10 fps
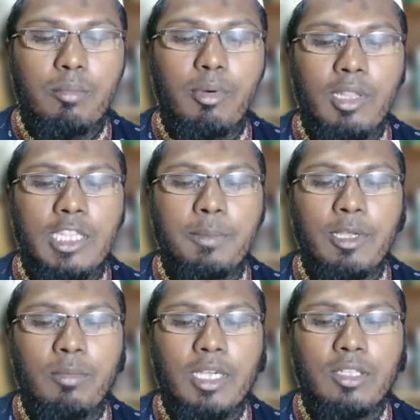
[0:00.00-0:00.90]
বলতে
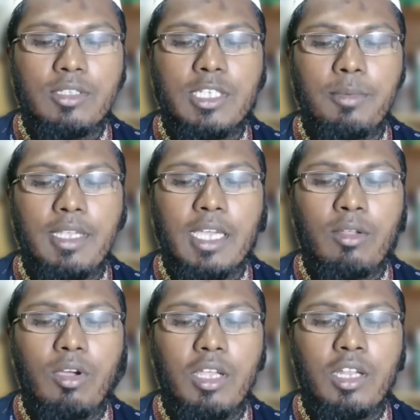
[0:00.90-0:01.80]
পারো মাদকসেবী কেন
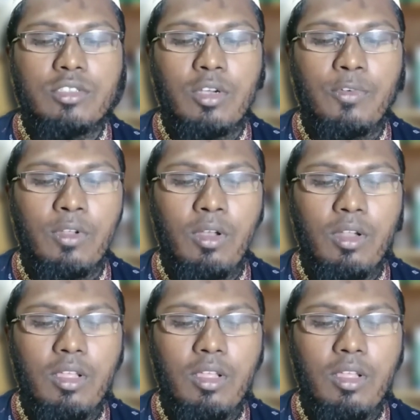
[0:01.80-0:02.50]
হয় না সফল